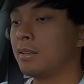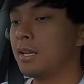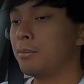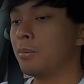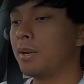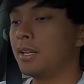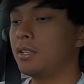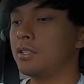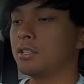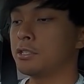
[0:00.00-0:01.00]
dia belum ada
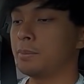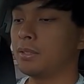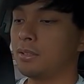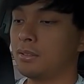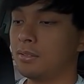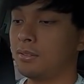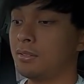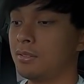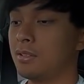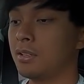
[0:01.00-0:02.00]
digital speednya.
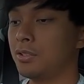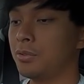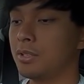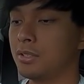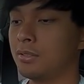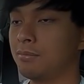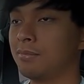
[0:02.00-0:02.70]
Canggih juga sih.